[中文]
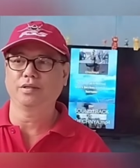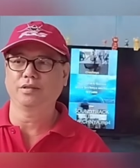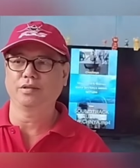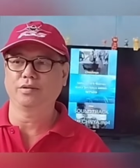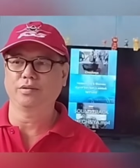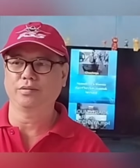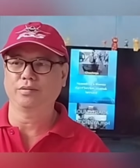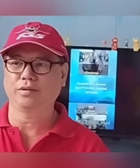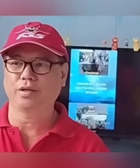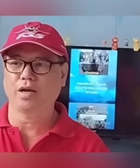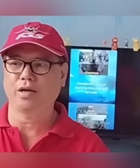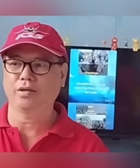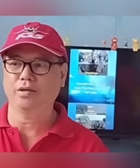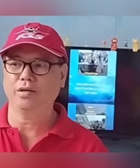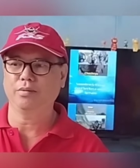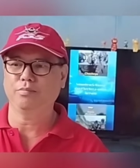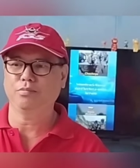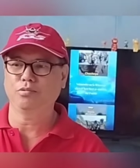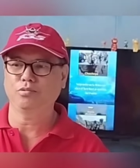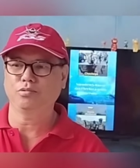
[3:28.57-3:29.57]
俄罗
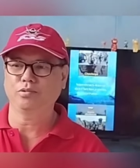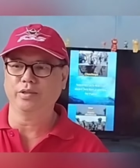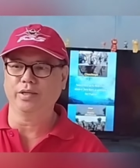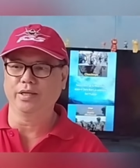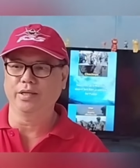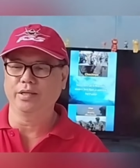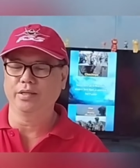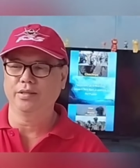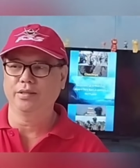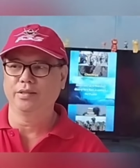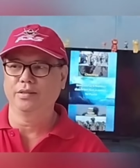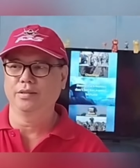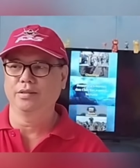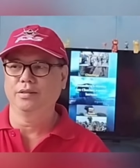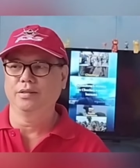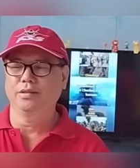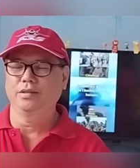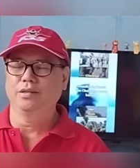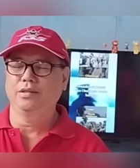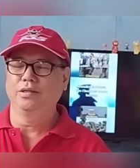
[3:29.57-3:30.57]
斯
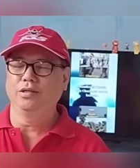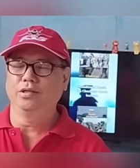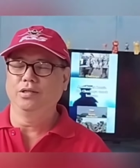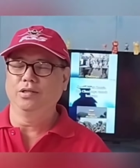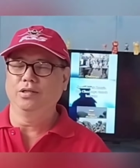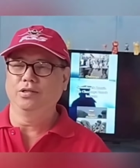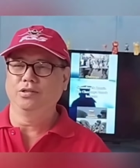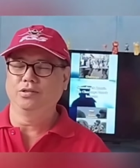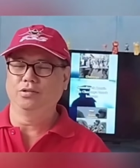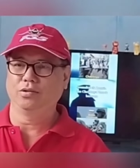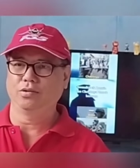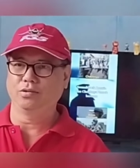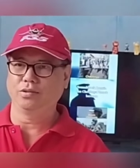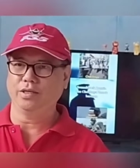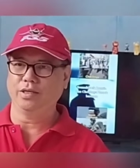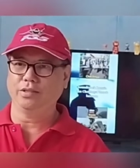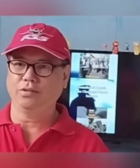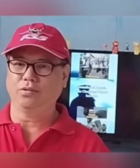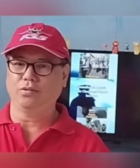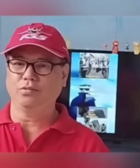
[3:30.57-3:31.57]
也学会了
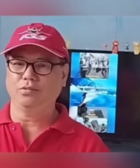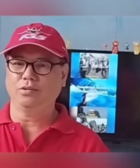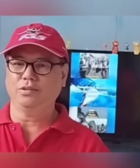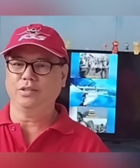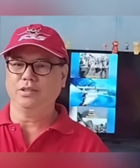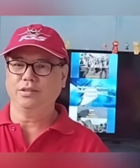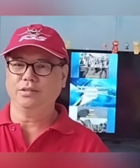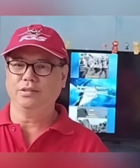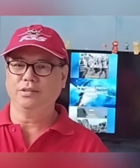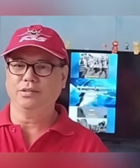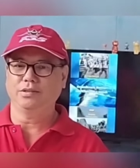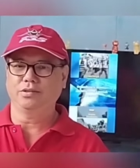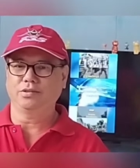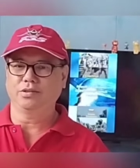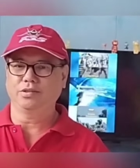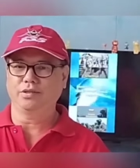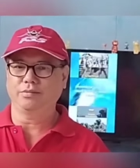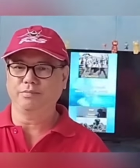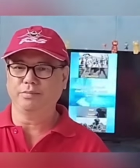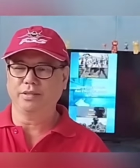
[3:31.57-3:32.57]
乌克兰这招，
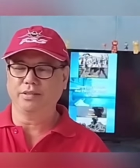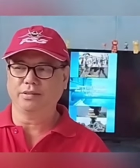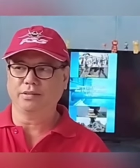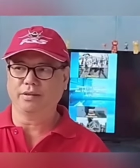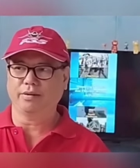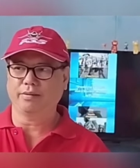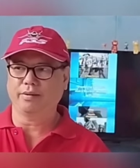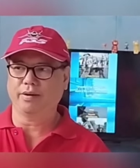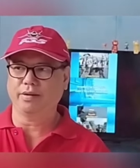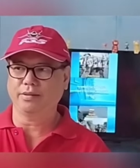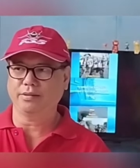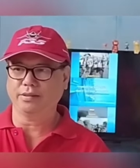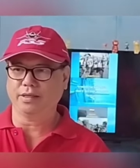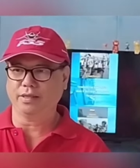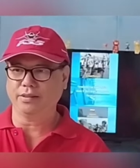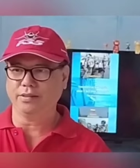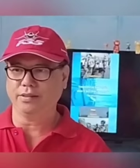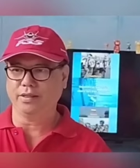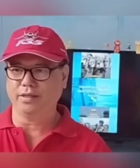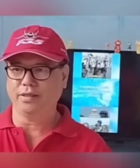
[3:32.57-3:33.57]
用无
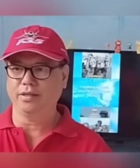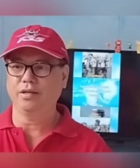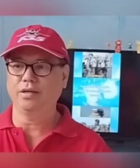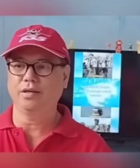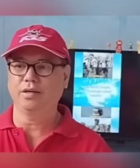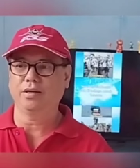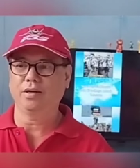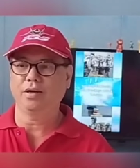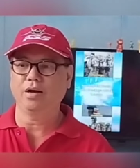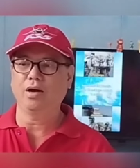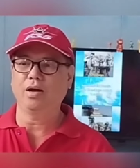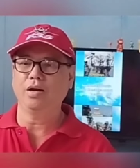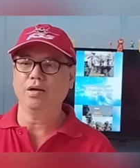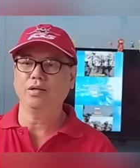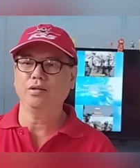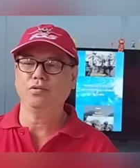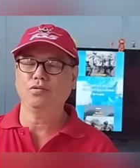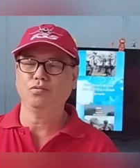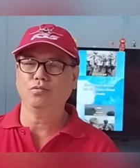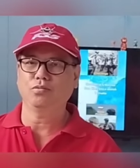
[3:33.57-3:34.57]
人机
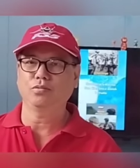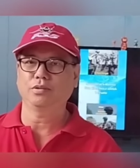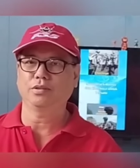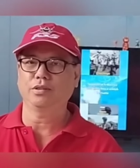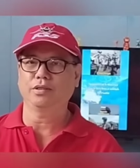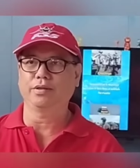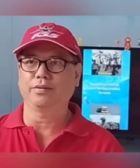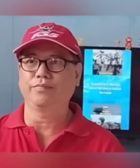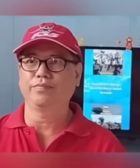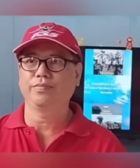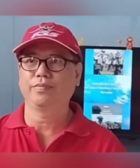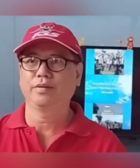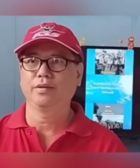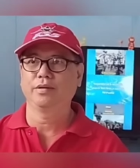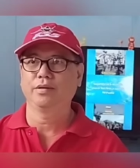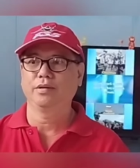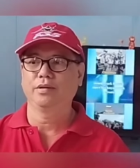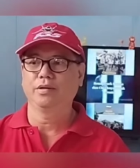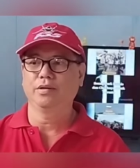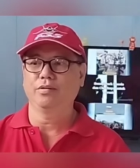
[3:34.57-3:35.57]
军事侦察